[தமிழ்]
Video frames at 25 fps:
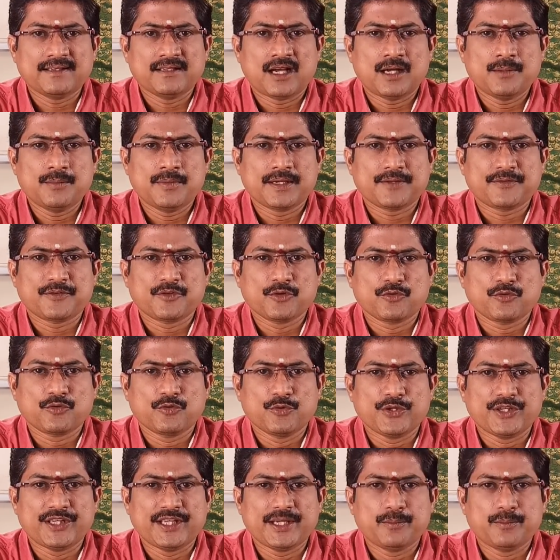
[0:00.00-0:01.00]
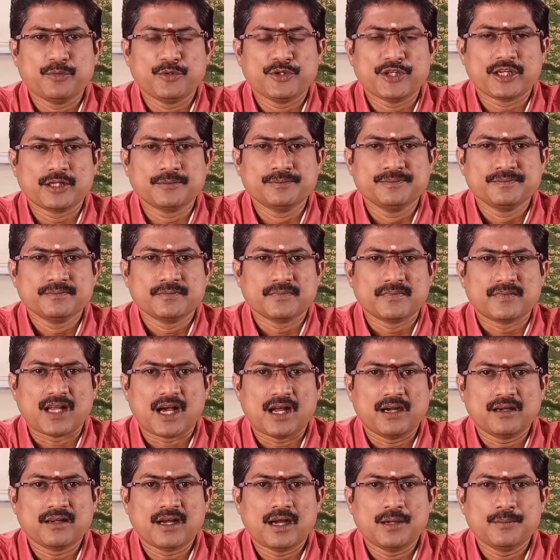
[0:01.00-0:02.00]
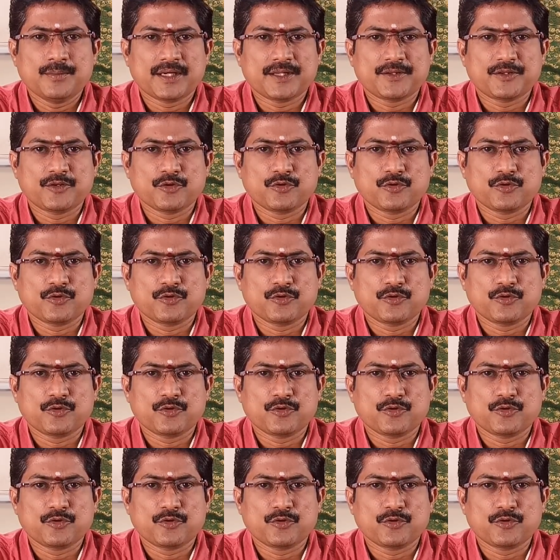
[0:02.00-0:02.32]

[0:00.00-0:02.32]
ஐந்தாம் இடத்துக்குரிய புதனும் நான்காம்